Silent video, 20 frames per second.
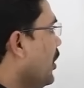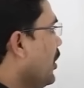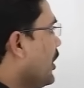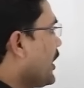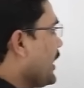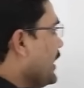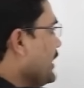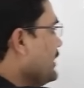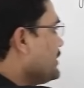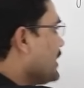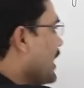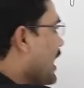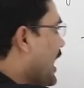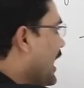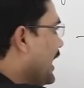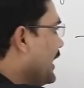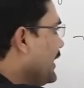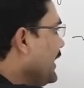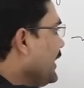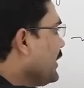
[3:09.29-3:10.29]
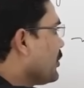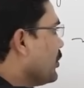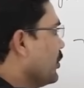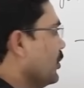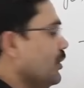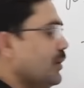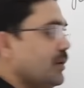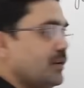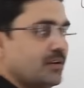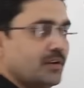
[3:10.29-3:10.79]
और इस आटे को
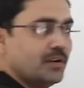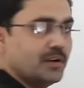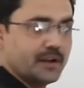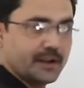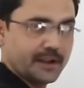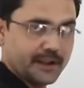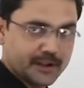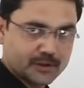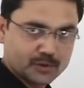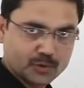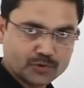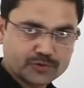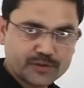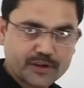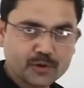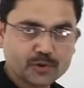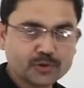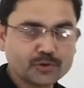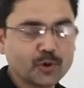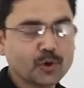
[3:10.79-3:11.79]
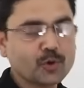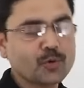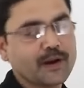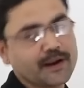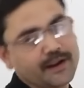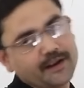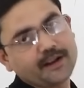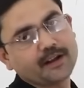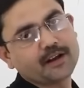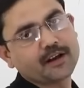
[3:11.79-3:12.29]
एक दूसरे उद्योग
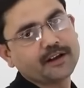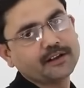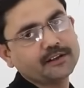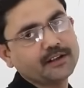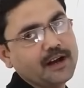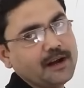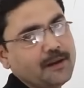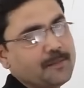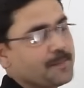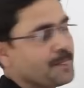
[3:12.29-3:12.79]
वाले ने खरीदा